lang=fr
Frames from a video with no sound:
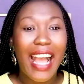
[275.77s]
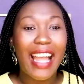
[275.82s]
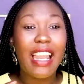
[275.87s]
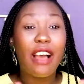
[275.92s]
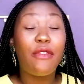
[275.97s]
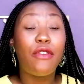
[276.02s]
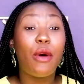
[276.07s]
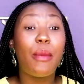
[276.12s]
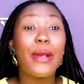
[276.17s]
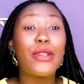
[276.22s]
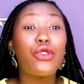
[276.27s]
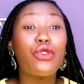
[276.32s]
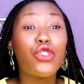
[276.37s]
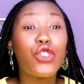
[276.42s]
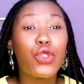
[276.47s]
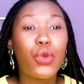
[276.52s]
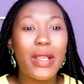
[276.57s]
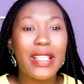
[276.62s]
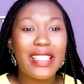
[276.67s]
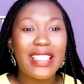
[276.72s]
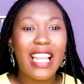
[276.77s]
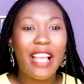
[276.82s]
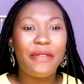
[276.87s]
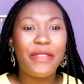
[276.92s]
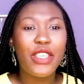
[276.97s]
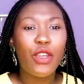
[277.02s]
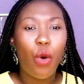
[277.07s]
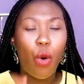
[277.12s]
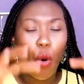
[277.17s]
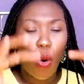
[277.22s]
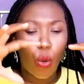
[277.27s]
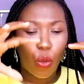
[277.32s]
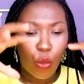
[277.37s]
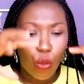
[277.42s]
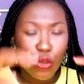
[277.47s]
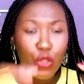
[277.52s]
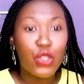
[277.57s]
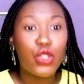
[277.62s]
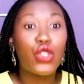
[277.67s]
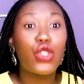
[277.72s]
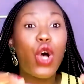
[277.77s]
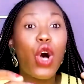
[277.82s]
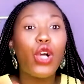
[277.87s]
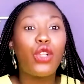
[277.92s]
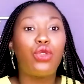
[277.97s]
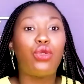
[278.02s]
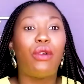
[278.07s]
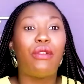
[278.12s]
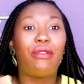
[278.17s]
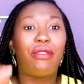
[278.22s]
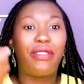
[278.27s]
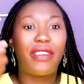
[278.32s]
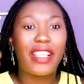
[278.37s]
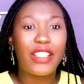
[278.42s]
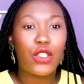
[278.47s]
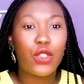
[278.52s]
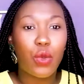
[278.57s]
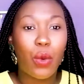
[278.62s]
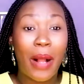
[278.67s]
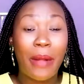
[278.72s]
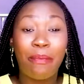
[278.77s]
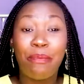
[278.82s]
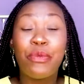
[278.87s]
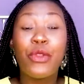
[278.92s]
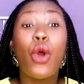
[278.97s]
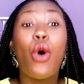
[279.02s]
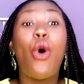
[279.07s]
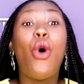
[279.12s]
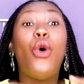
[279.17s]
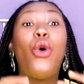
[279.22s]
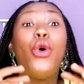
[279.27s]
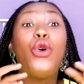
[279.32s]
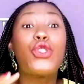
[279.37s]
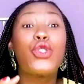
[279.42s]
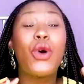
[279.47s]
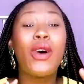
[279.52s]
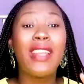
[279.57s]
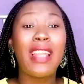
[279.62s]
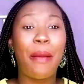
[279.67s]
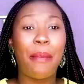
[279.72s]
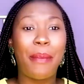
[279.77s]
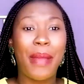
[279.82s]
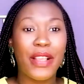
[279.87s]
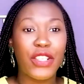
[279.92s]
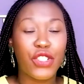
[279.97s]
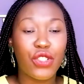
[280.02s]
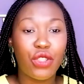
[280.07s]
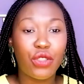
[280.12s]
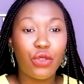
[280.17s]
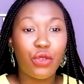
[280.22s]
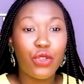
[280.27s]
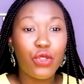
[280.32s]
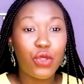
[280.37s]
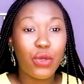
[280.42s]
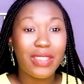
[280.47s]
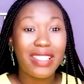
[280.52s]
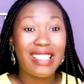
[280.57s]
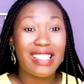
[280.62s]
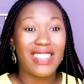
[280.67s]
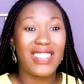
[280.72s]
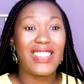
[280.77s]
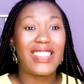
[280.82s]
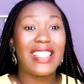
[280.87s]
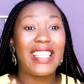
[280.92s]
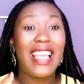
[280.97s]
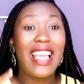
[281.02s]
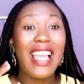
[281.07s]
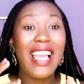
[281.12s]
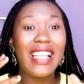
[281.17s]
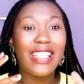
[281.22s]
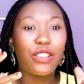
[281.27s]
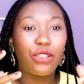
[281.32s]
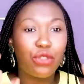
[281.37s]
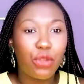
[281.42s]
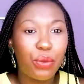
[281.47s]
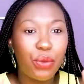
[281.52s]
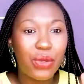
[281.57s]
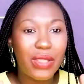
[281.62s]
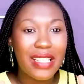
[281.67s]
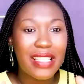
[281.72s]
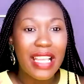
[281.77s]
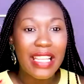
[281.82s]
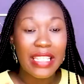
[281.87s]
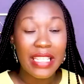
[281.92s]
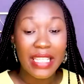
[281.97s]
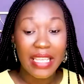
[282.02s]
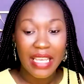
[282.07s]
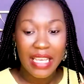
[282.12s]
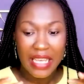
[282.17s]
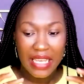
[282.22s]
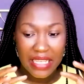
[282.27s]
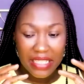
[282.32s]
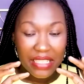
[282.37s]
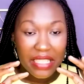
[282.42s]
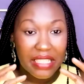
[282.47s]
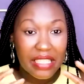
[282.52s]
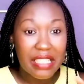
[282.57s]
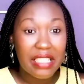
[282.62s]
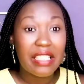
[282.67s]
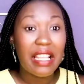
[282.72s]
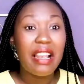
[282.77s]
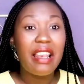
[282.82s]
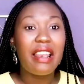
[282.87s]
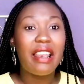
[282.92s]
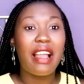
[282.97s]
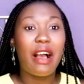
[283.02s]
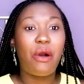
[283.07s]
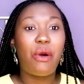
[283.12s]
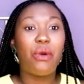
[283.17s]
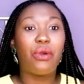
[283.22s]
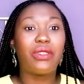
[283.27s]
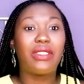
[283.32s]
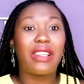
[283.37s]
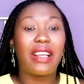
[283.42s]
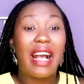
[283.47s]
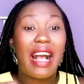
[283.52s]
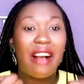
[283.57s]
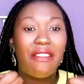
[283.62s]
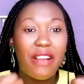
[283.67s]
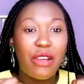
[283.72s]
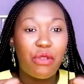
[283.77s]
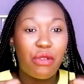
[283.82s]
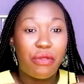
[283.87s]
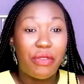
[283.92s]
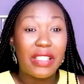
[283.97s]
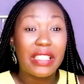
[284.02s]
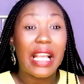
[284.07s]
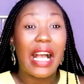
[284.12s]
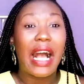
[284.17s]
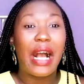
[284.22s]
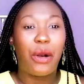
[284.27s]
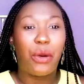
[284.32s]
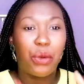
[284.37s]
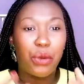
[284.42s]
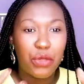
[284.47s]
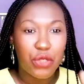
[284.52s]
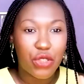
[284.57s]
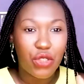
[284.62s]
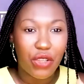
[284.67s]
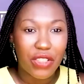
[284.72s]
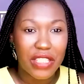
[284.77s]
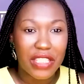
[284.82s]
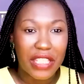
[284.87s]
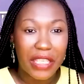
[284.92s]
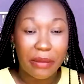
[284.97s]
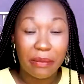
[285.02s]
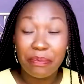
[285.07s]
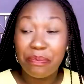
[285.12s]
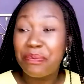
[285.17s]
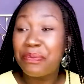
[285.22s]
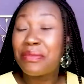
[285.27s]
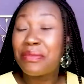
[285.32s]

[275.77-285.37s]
À l'information formation la vie, on ressort ton vrai toi. On ressort la personne que tu étais censé être depuis des années. C'est celle-là qu'on travaille au fait à ressortir.